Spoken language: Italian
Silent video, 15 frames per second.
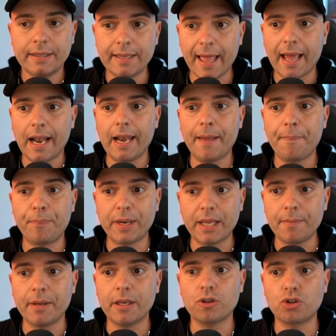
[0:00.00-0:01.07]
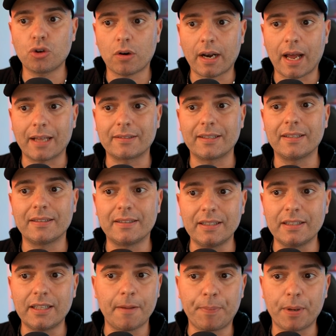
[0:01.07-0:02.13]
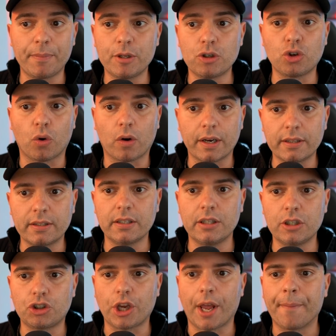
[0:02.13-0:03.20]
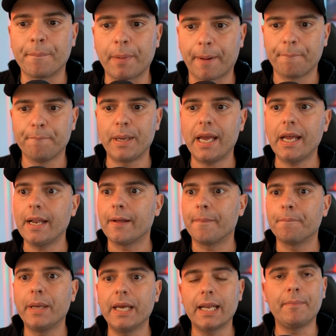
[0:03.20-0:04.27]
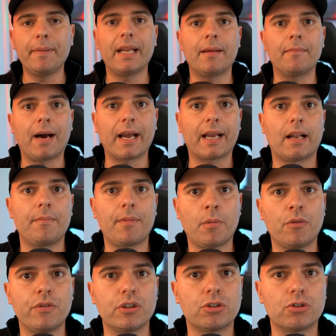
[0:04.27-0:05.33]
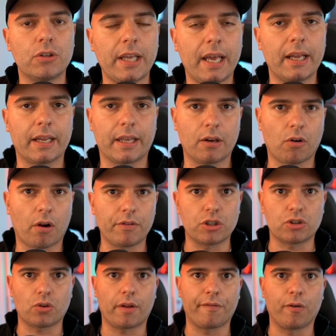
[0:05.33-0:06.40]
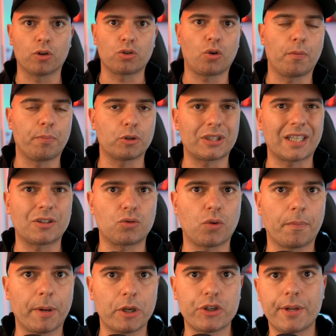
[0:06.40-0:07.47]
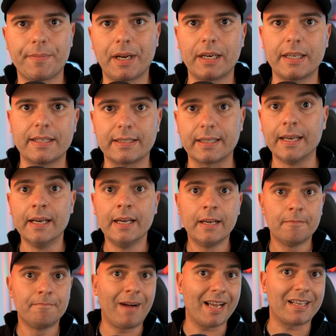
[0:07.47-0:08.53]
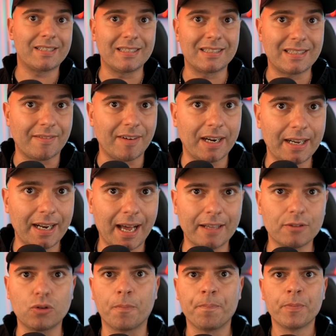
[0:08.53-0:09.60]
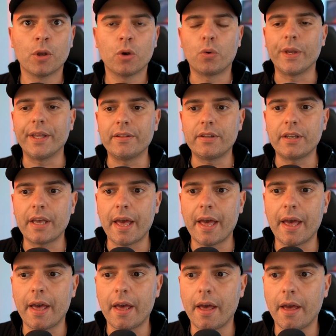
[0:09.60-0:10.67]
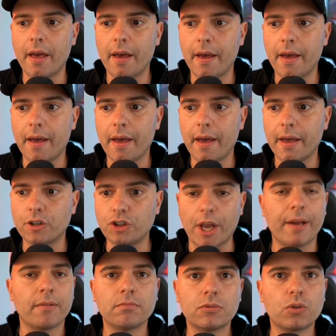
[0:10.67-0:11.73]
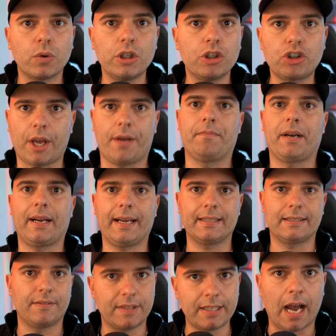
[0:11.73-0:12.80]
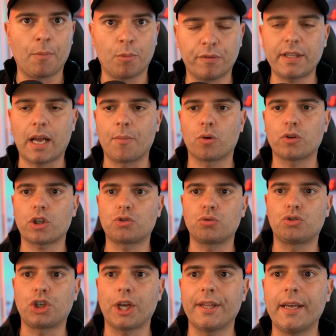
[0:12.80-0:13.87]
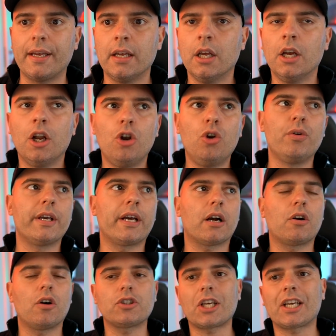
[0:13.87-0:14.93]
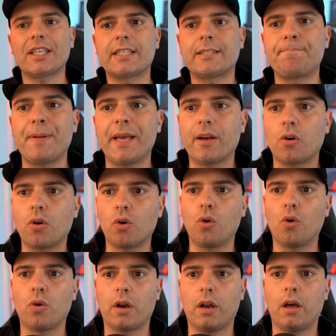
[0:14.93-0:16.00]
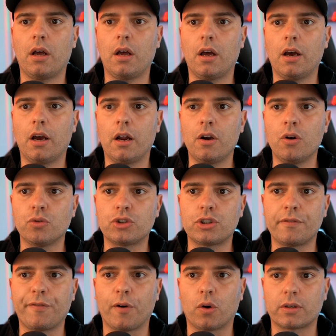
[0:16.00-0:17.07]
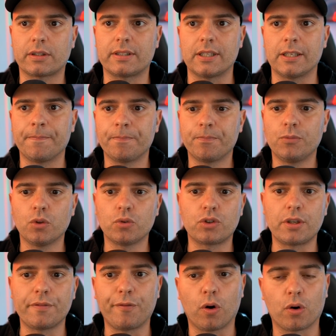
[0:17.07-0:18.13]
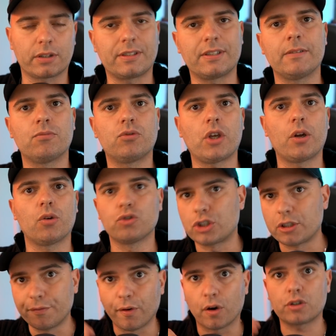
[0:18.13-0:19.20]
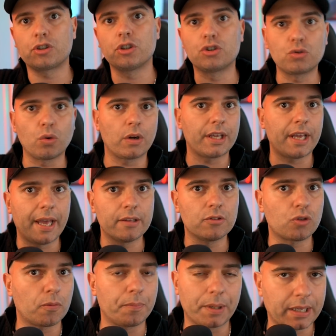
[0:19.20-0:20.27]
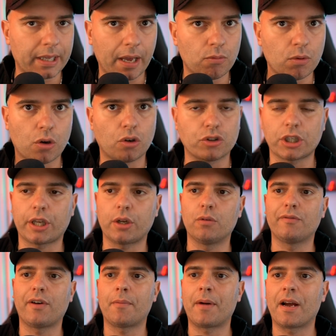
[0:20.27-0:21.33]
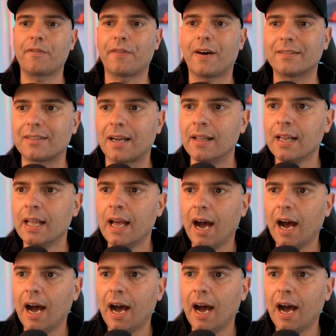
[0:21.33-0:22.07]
nelle prime giornate, di, nei primi giorni di dicembre. Bene, bene, bene bene Mike, l'abbiamo visto ieri, chi non ha visto le foto le ho postate sulla pagina Milanisti, Mike si stava allenando, quindi eh, c'è cioè, quindi c'è, ragazzi, vediamo, vediamo cosa succede. L'unica cosa che spero non, uh, non, si forzi, non si forzi, cioè non si forzi il suo rientro perché è una cosa che non va mai fatta.